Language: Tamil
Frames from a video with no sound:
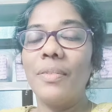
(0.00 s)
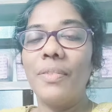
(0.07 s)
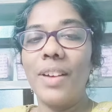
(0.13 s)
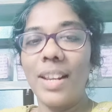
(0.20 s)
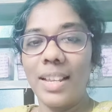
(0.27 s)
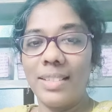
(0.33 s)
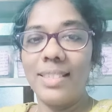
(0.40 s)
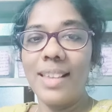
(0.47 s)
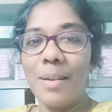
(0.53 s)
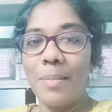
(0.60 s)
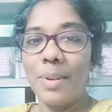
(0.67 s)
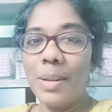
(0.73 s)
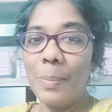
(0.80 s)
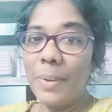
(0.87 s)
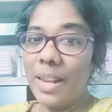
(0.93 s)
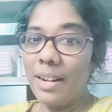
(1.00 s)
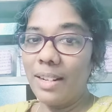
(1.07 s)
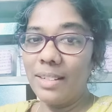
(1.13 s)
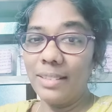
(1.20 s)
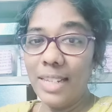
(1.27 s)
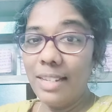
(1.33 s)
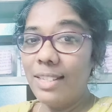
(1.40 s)
ஃபார் எக்ஸாம்பிள் இப்போ
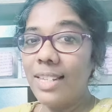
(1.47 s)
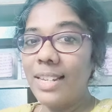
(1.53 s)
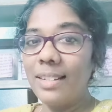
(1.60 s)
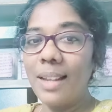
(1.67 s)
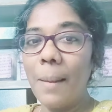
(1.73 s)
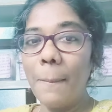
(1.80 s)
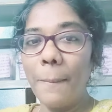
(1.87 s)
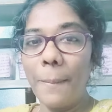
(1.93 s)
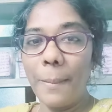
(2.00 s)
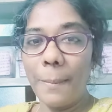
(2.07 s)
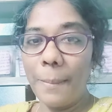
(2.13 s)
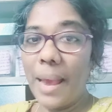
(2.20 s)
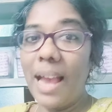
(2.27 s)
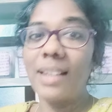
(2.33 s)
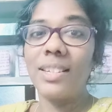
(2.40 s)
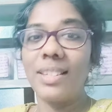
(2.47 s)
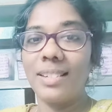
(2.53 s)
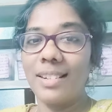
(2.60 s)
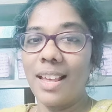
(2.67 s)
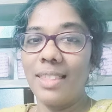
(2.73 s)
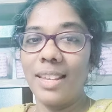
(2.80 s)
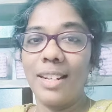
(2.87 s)
எனக்கு டீச்சிங்னா
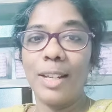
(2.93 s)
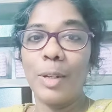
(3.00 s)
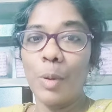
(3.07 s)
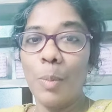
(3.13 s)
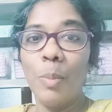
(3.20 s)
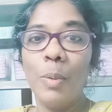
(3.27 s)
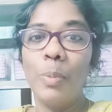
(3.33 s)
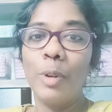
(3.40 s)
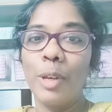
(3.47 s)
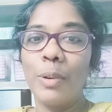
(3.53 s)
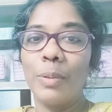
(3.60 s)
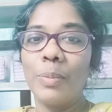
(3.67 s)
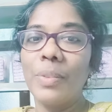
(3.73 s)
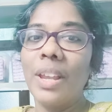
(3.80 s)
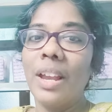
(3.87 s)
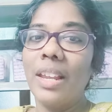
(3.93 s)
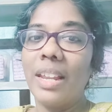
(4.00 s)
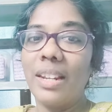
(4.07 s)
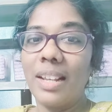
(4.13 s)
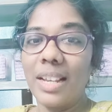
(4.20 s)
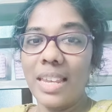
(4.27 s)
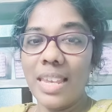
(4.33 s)
பேஷன் அது எனக்கு ரொம்ப பிடிக்கும்
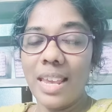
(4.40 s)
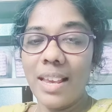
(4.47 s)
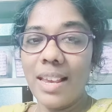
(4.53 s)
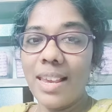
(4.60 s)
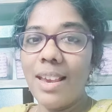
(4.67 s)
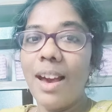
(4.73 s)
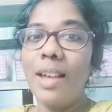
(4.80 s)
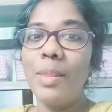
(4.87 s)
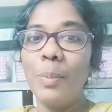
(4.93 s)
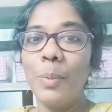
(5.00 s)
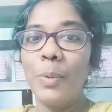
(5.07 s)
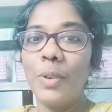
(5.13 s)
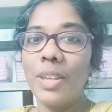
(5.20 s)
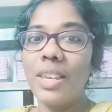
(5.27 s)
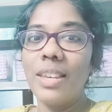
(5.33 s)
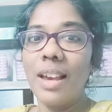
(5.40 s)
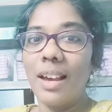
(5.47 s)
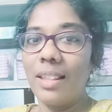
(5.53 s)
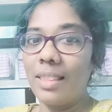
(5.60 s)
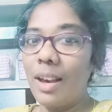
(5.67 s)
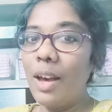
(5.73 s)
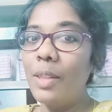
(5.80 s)
எனக்கு எங்கேயாவது போய்
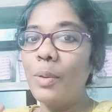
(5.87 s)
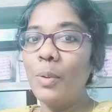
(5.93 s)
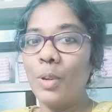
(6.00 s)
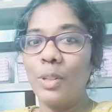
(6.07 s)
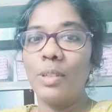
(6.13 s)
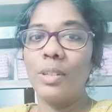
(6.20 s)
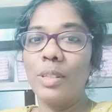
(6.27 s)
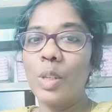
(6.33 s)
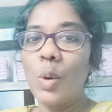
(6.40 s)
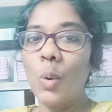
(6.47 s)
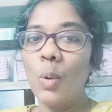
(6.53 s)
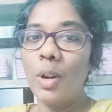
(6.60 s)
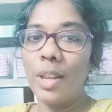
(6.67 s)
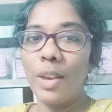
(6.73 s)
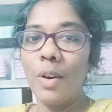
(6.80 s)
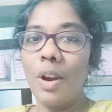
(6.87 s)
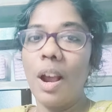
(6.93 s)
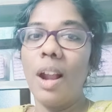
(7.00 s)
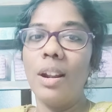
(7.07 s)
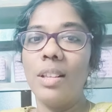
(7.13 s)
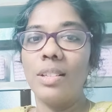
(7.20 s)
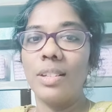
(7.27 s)
அதாவது ஒரு ஸ்கூல்லையோ
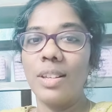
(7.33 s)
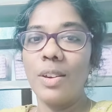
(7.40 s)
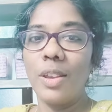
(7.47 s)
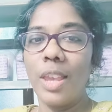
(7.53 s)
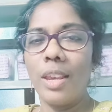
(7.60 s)
காலேஜ்லேயோ